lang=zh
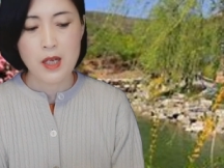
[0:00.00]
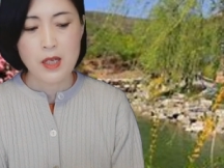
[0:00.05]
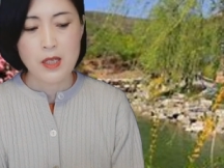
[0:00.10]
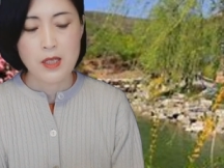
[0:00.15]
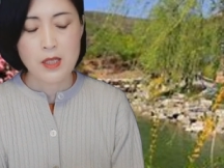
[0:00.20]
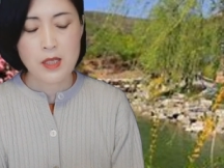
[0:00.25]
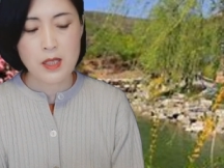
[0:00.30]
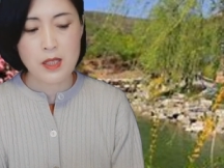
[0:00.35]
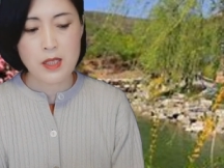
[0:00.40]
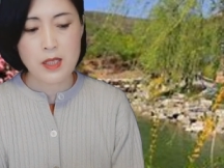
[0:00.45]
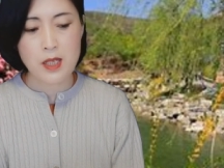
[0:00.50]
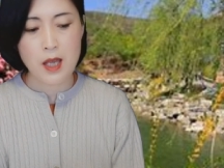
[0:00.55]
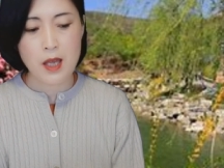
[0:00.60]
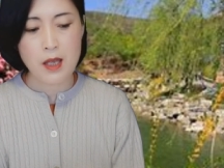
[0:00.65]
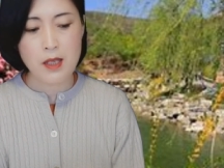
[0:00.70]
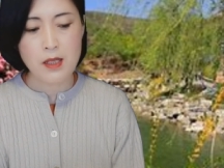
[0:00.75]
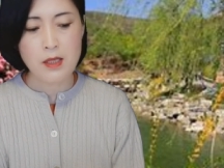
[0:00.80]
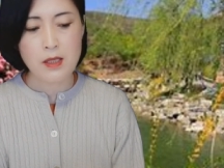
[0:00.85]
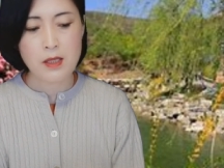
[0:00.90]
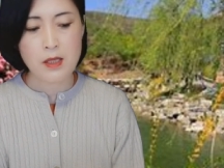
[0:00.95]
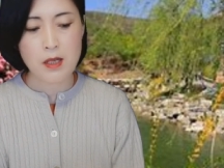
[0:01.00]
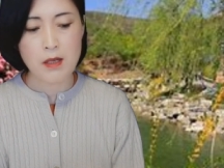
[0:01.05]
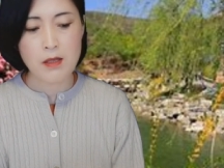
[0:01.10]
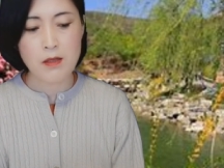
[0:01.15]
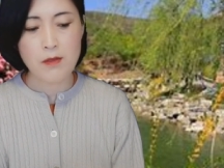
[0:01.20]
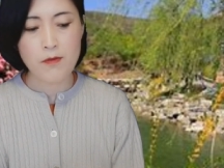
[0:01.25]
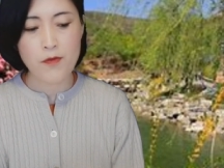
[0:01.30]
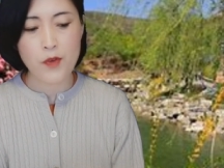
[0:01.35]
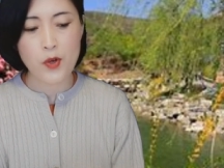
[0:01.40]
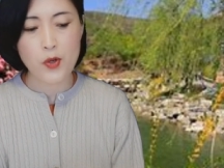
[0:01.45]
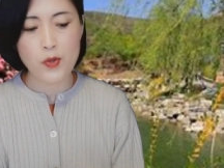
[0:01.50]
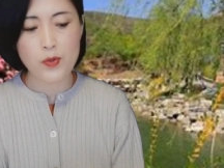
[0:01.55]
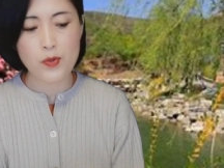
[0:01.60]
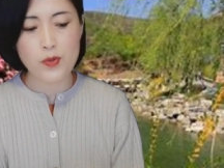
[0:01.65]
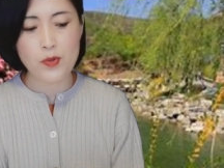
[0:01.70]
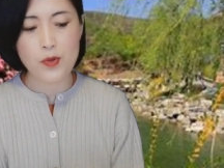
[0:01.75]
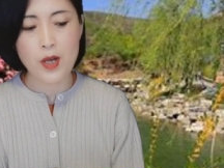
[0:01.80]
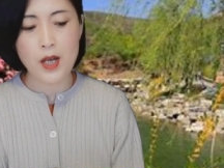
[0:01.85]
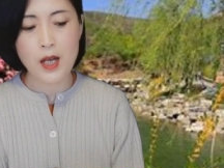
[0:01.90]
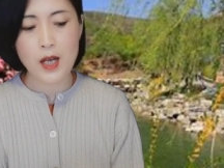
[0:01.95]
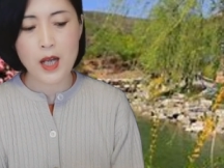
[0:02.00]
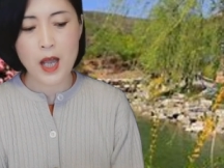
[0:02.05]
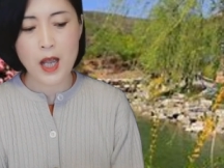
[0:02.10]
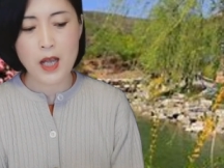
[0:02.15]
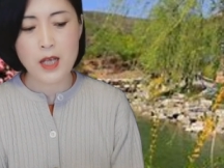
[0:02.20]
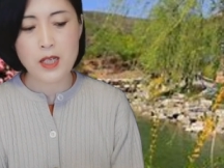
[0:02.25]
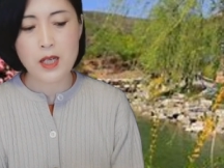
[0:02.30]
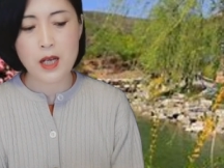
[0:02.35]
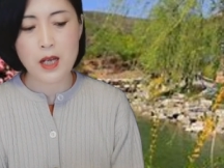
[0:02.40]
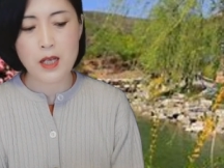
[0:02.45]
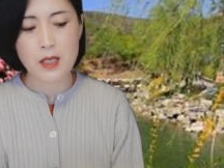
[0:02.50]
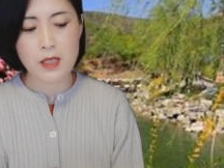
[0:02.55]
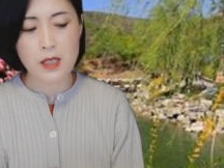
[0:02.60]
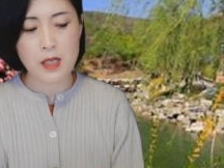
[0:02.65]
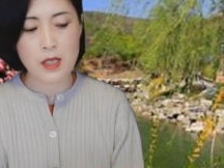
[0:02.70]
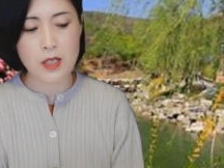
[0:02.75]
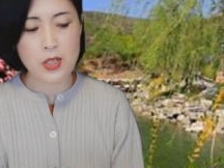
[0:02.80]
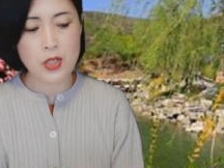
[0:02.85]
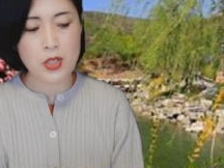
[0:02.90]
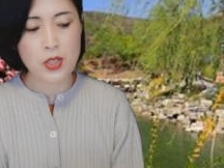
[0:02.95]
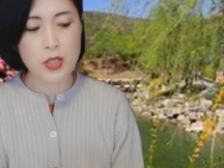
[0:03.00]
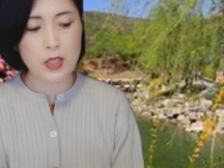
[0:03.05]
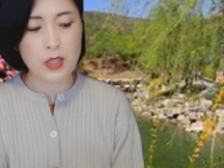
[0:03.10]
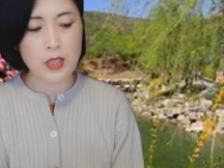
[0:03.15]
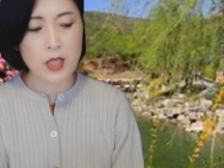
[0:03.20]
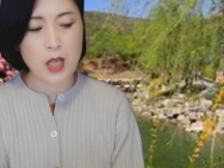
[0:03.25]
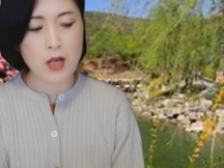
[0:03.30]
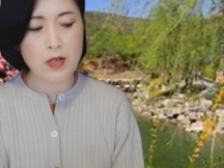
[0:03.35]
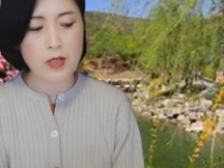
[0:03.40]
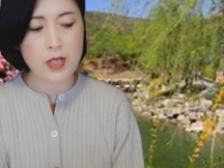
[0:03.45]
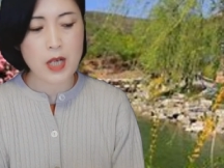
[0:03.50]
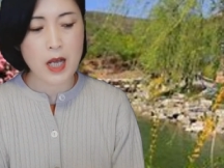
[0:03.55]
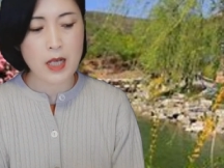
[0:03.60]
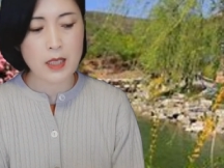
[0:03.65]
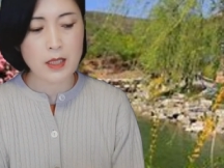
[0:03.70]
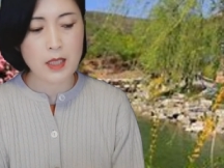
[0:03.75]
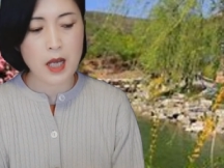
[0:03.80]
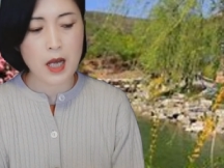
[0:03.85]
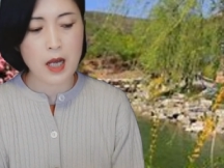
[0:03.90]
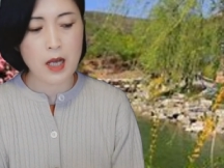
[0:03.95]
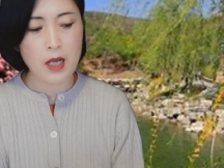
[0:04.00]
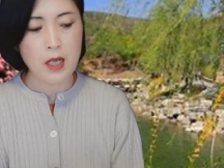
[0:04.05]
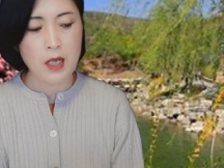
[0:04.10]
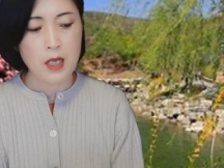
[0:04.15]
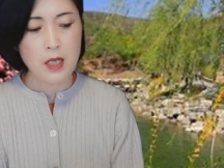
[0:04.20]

此前曾否决开展刑事调查的